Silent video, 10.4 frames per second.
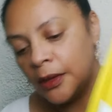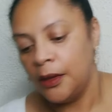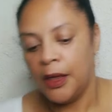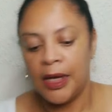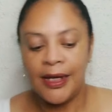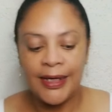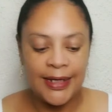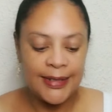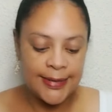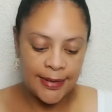Quero
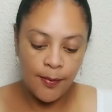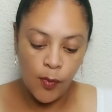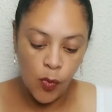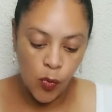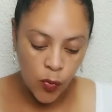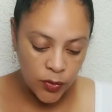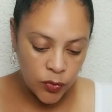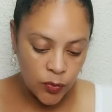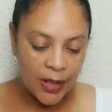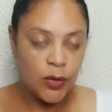agradecer muito a
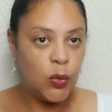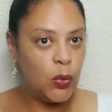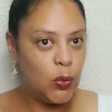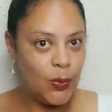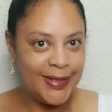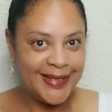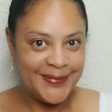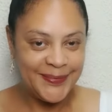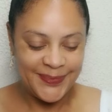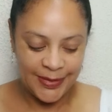Lula,
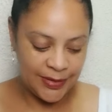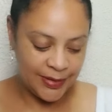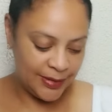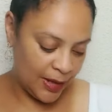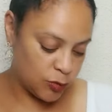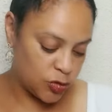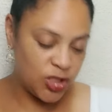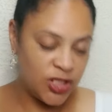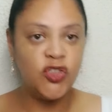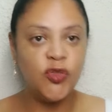né? utilizo
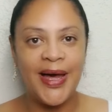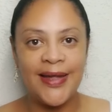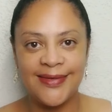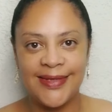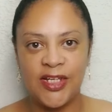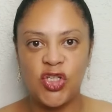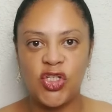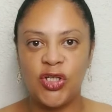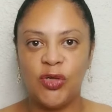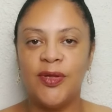bastante
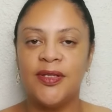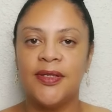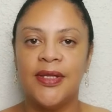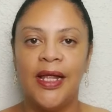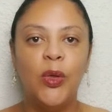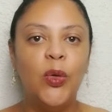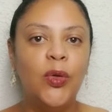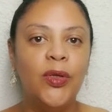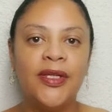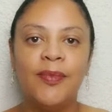coisas da Lula, tem
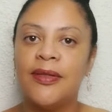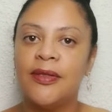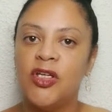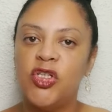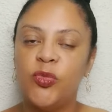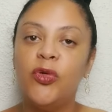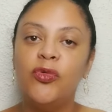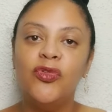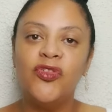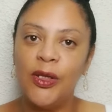bastante produtos da
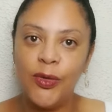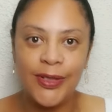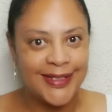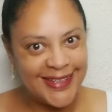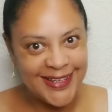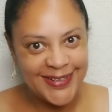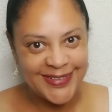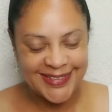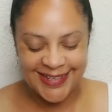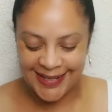Lula aqui no nosso
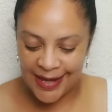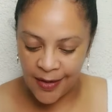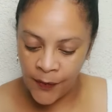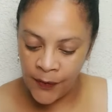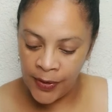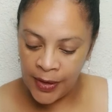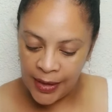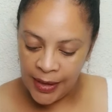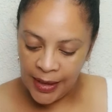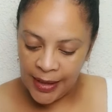canal.
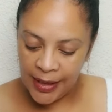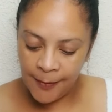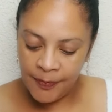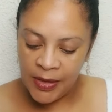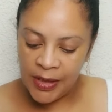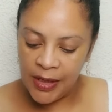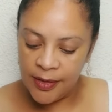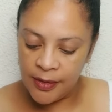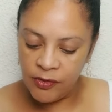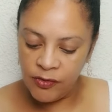E eles
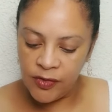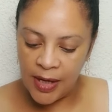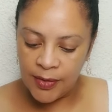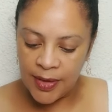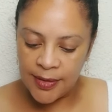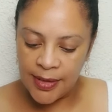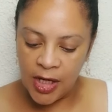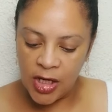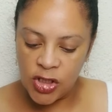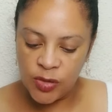enviaram essa
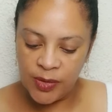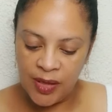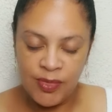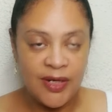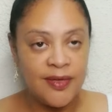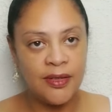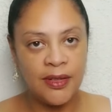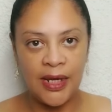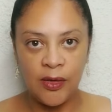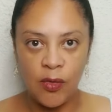caixa para mim. Eles entraram em
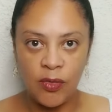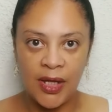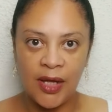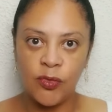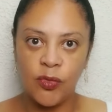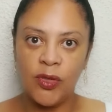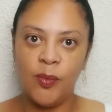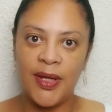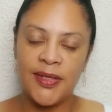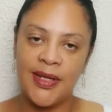contato ano
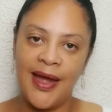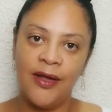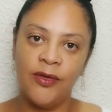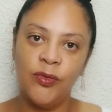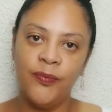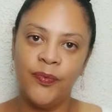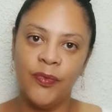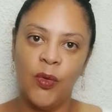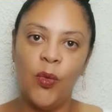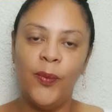passado
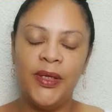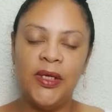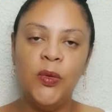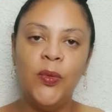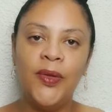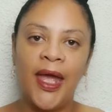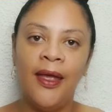comigo, né?